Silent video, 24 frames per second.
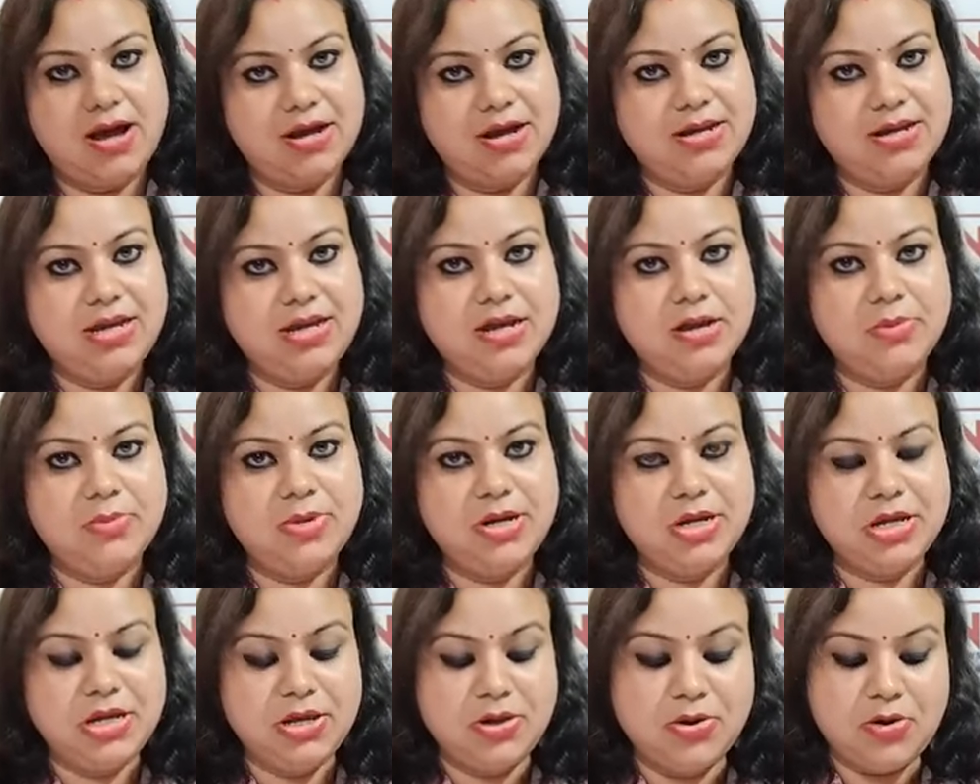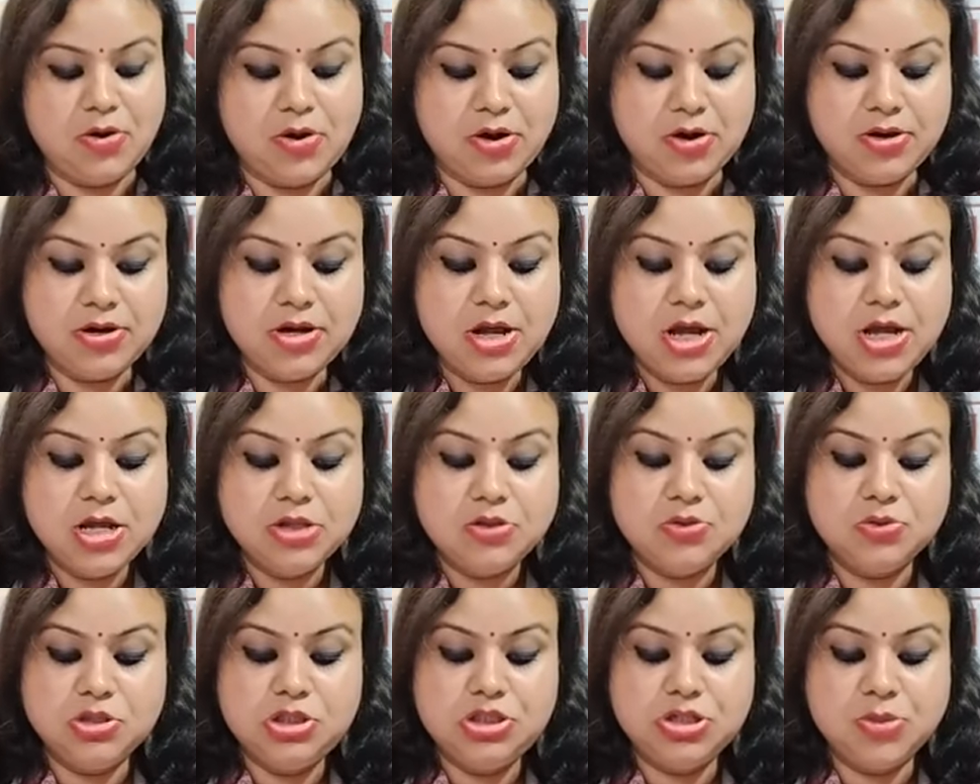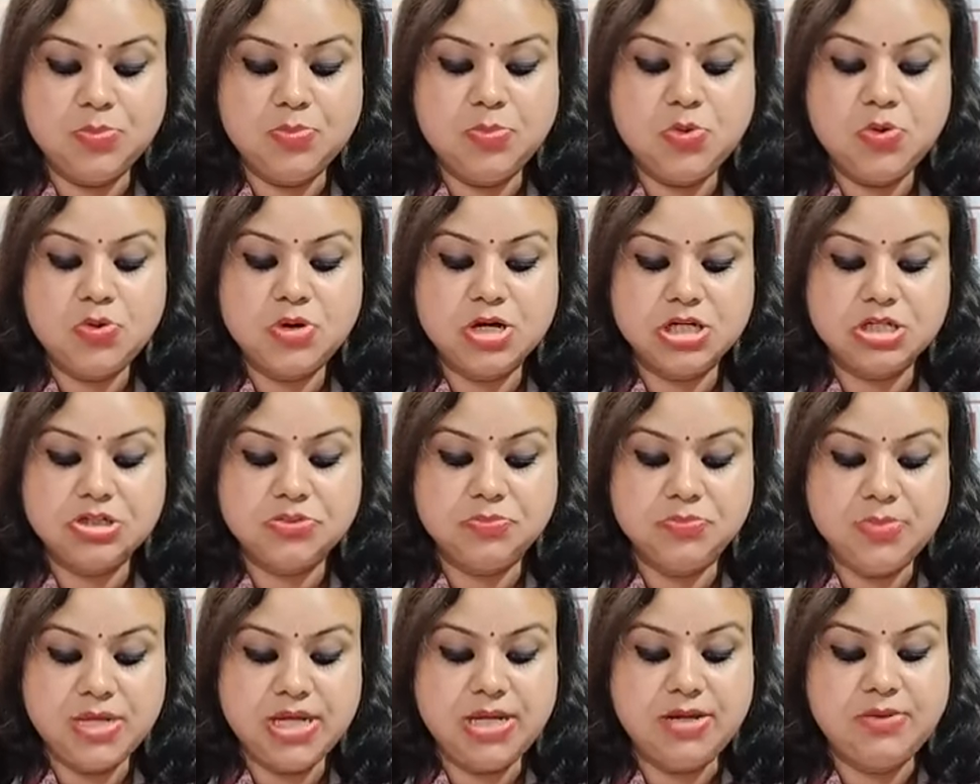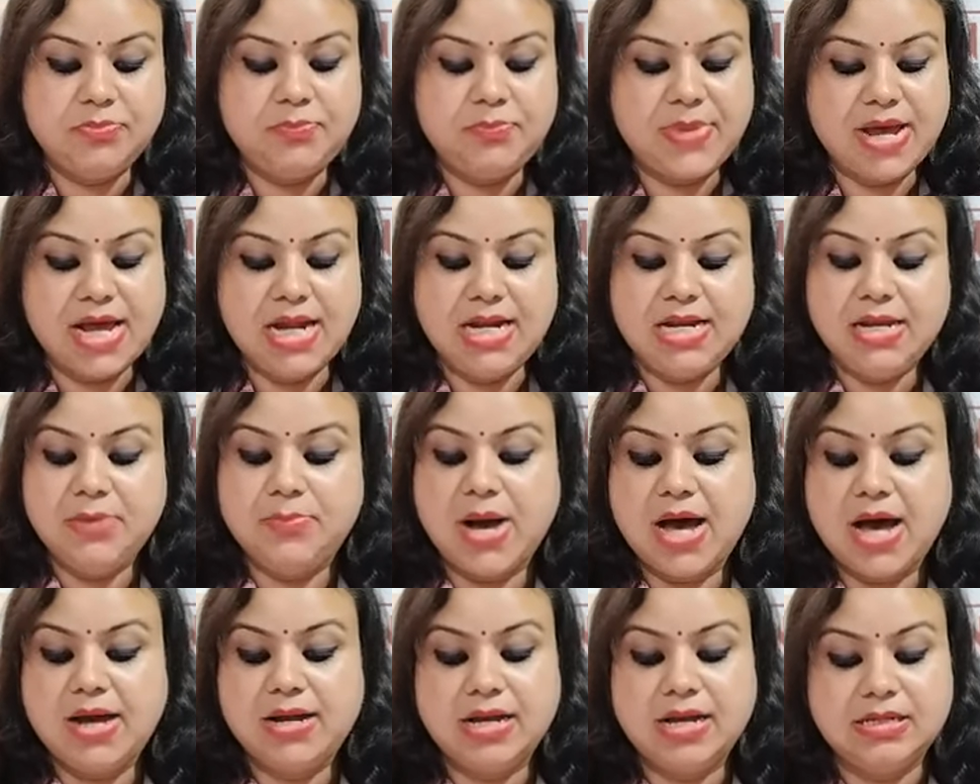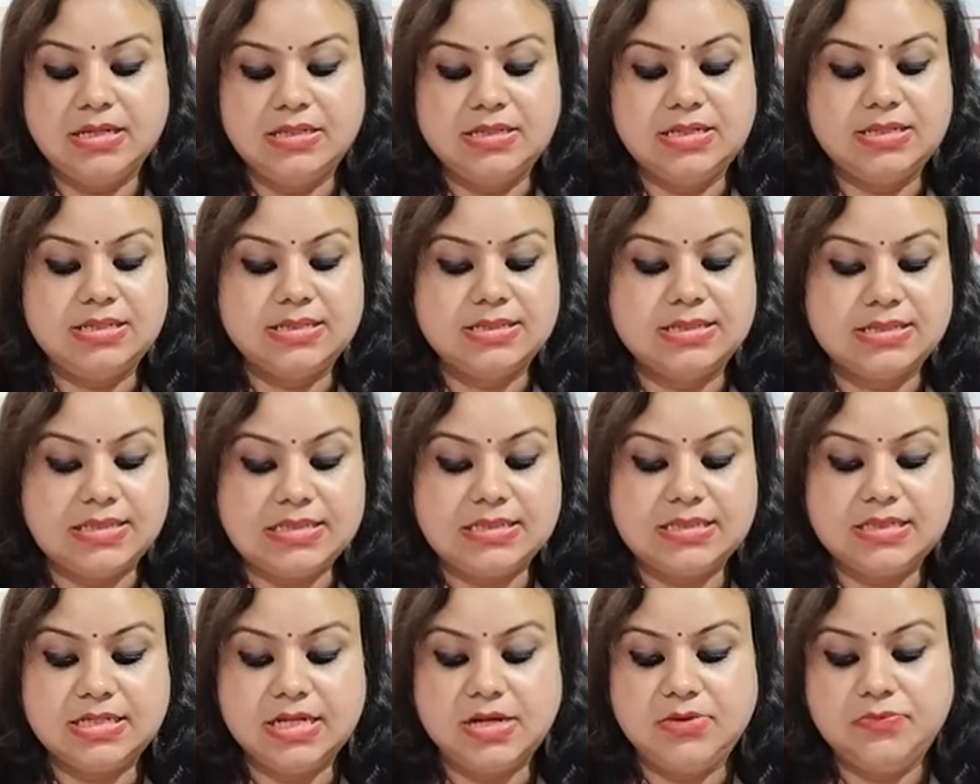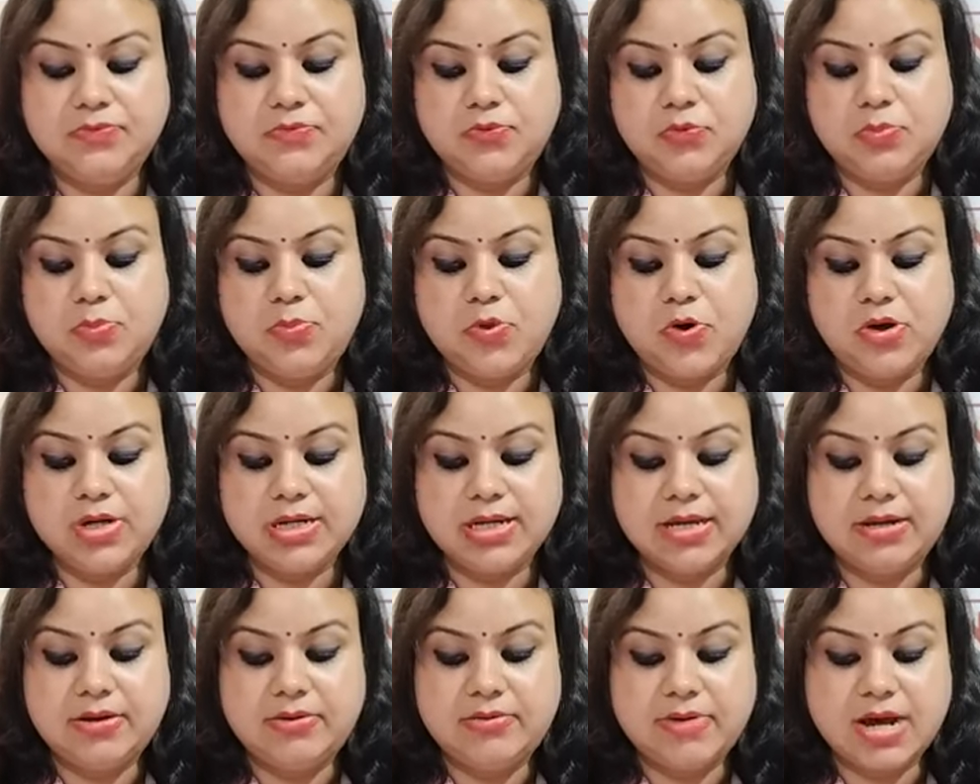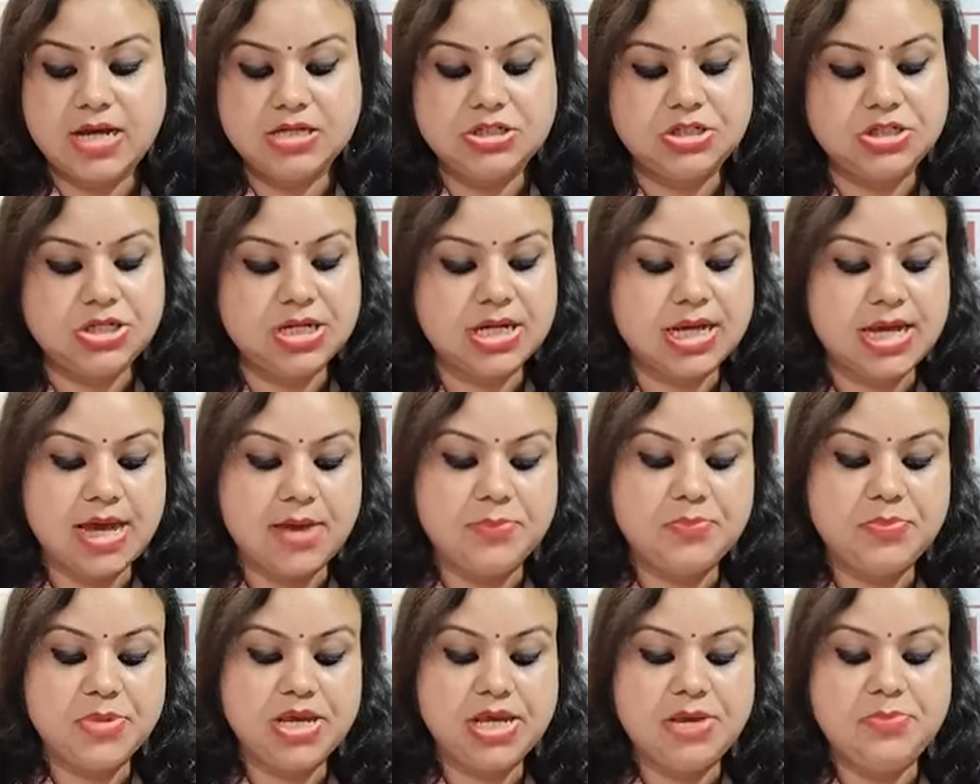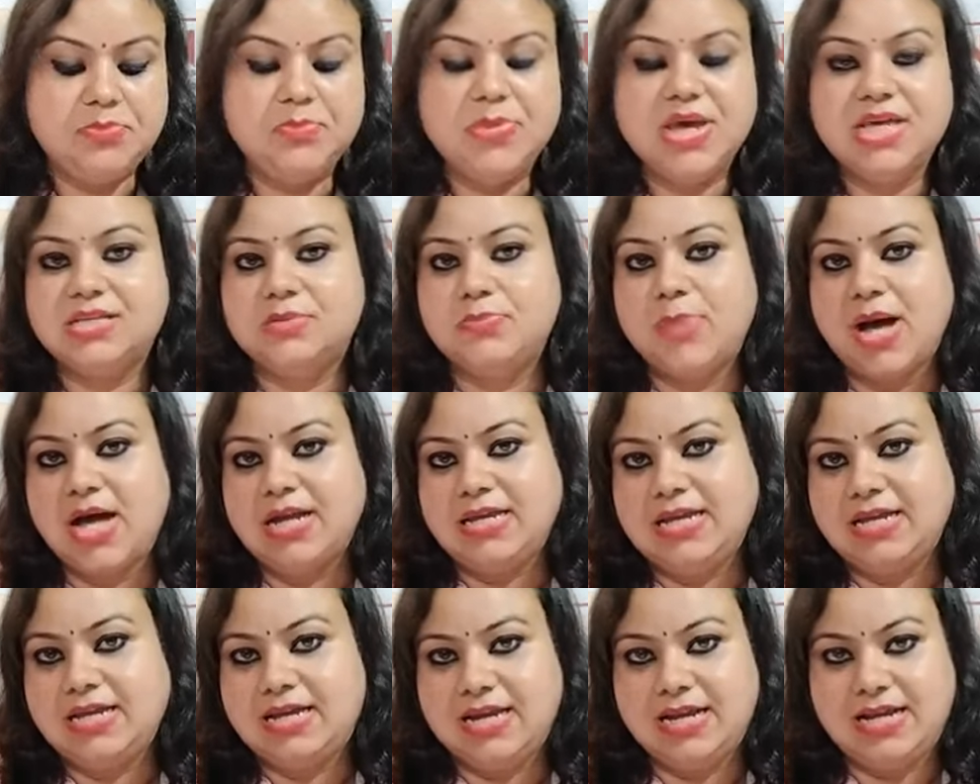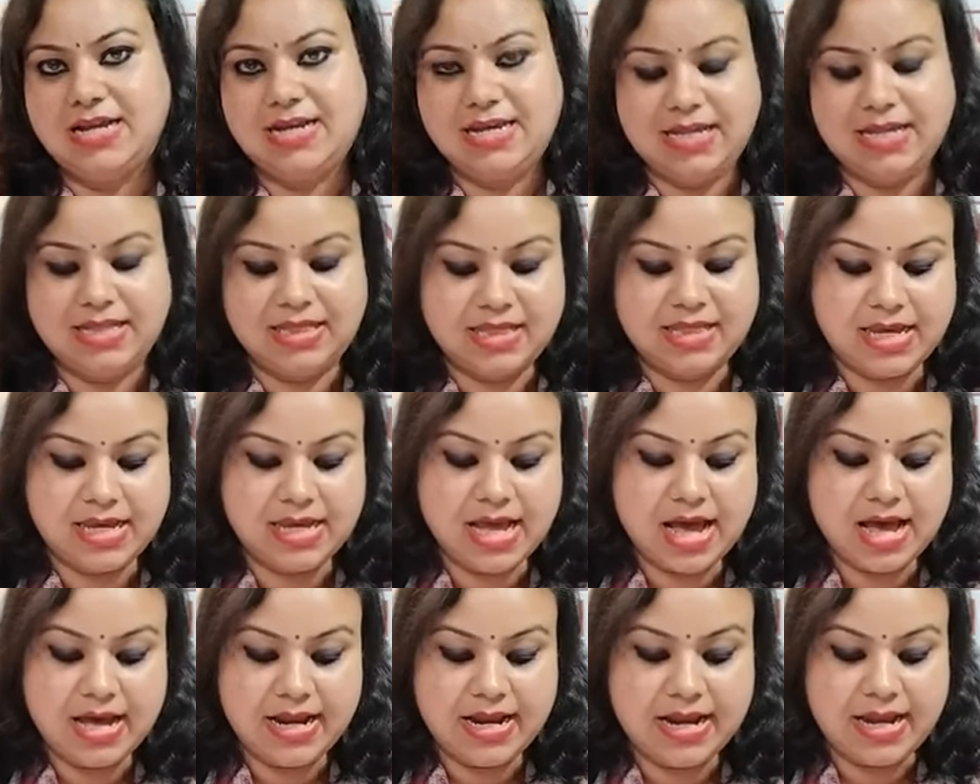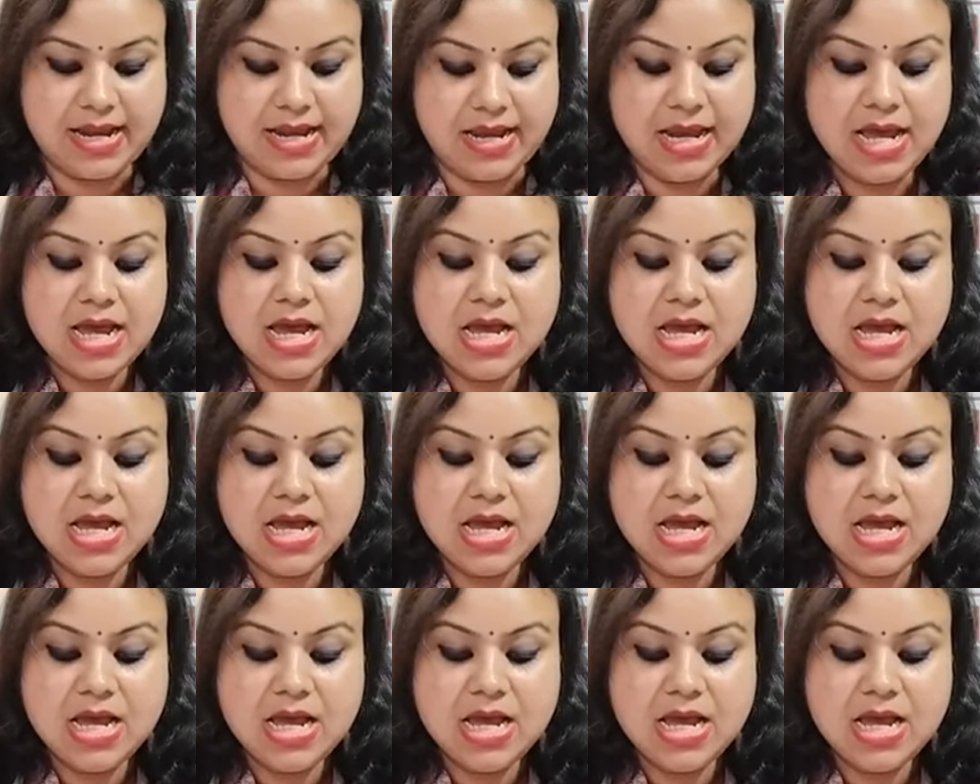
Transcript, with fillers: आखिरी खबर की ओर तो जम्मू कश्मीर पहली बार अंडर 16 फुटबॉल के राष्ट्रीय कैंप की मेजबानी के लिए तैयार है